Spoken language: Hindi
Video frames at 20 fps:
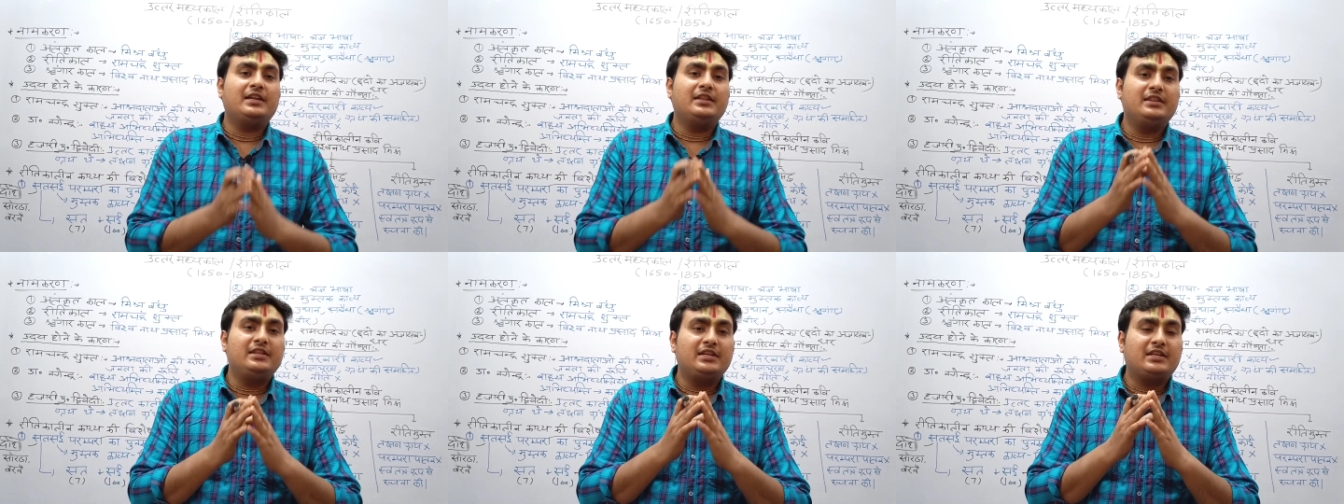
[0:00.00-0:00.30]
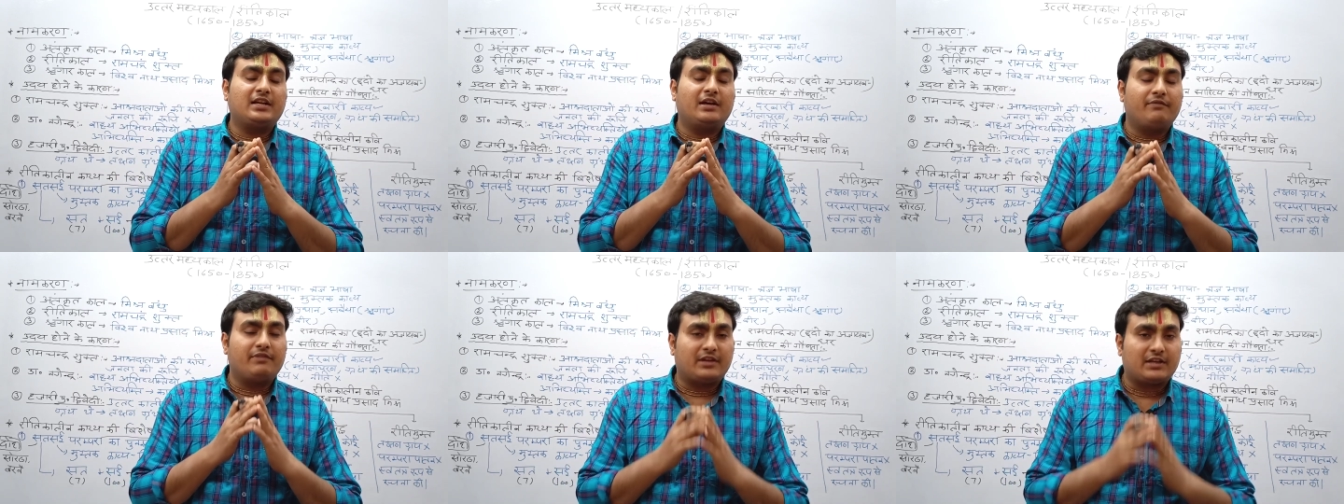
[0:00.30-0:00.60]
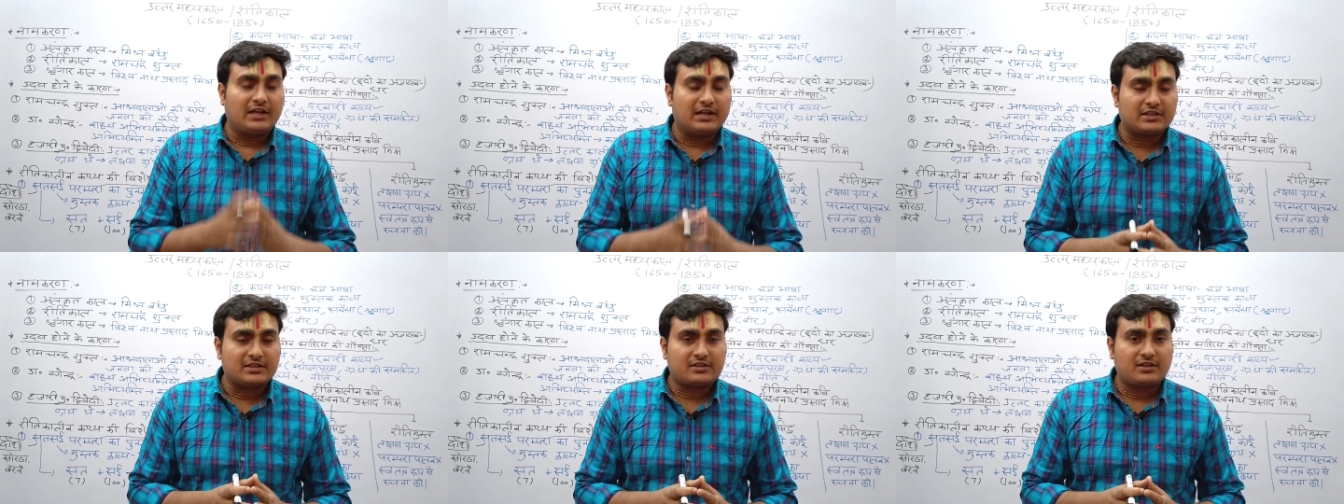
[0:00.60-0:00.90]
हिंदी का
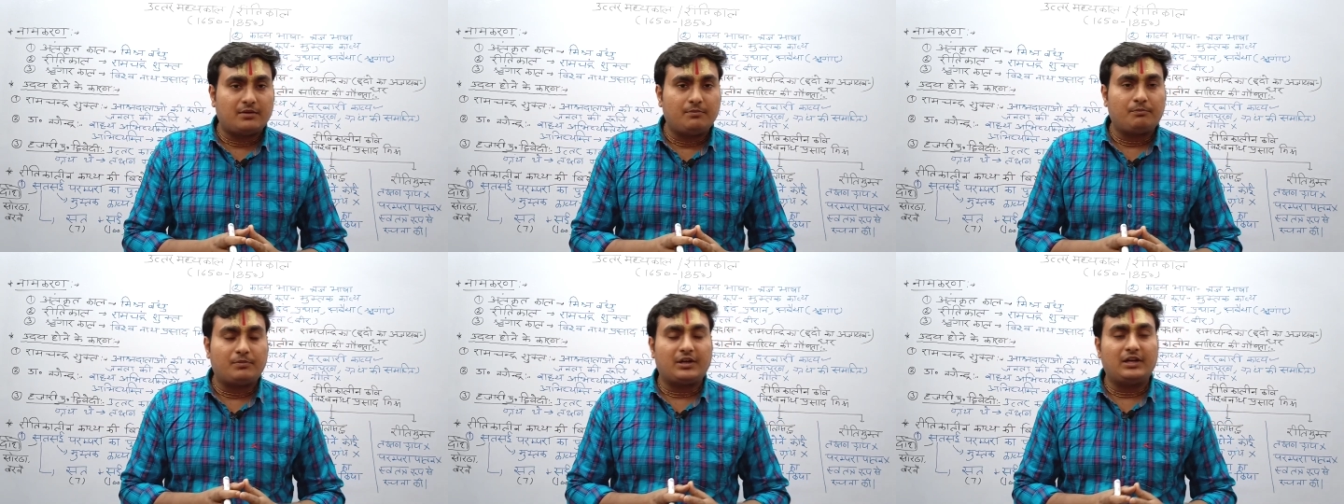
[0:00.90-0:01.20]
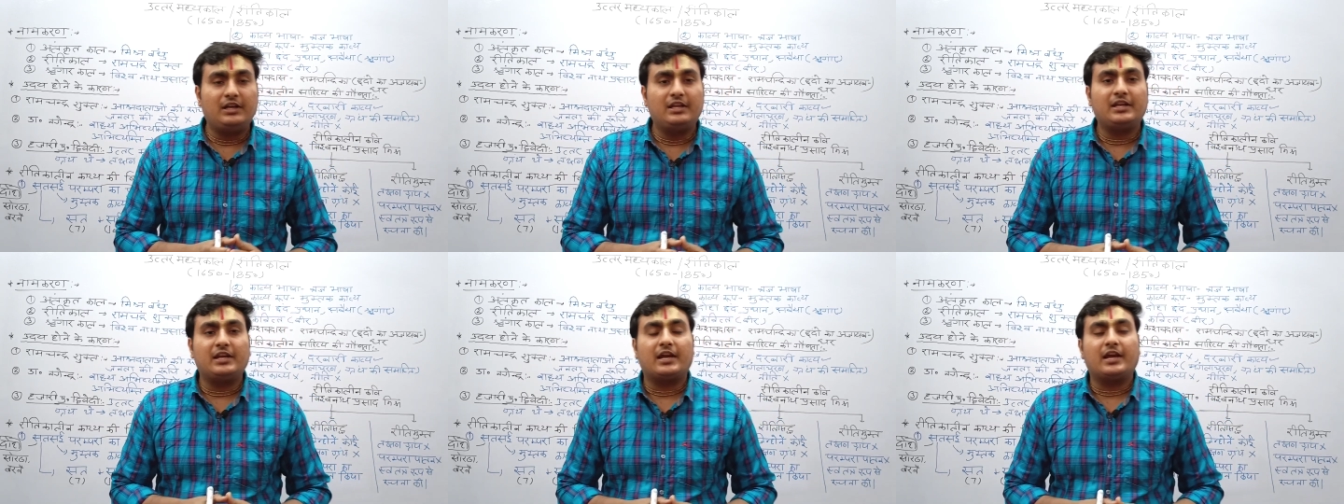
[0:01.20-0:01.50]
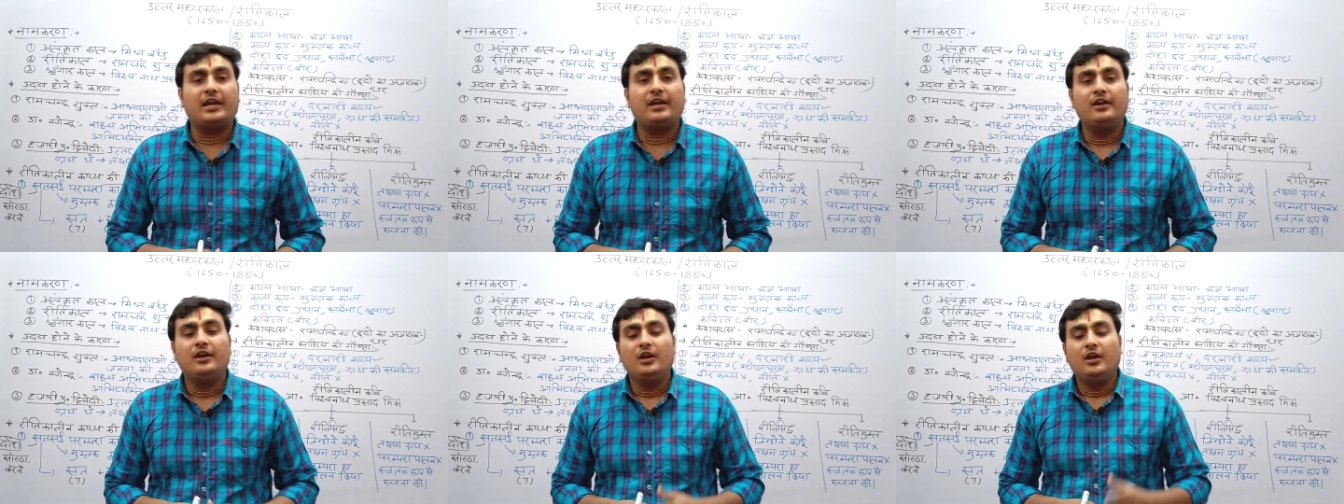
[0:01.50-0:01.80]
विकास क्रम पढ़ लिया
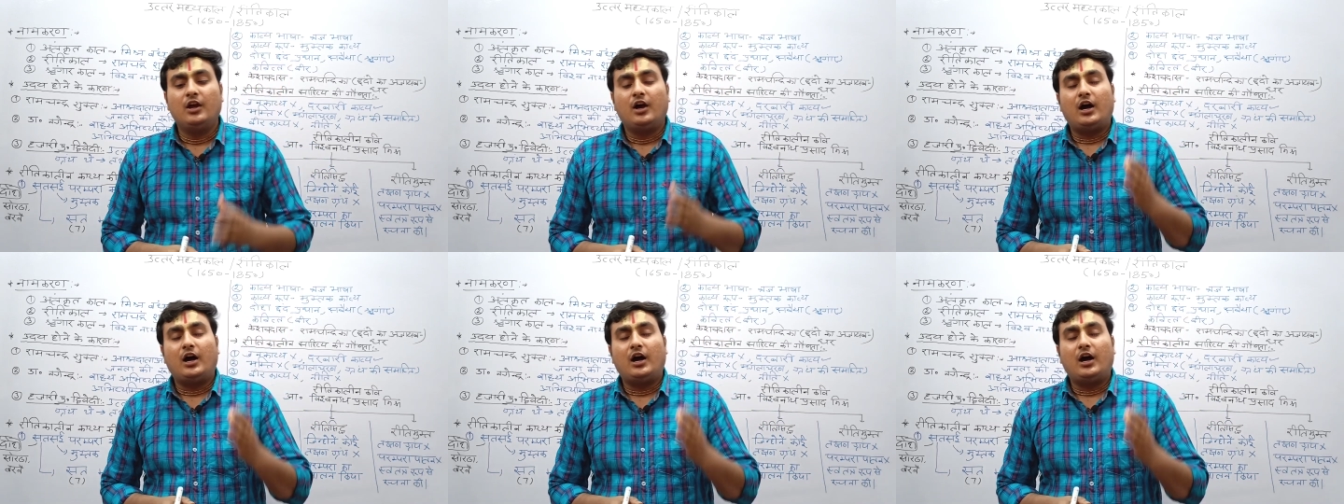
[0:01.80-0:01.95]
है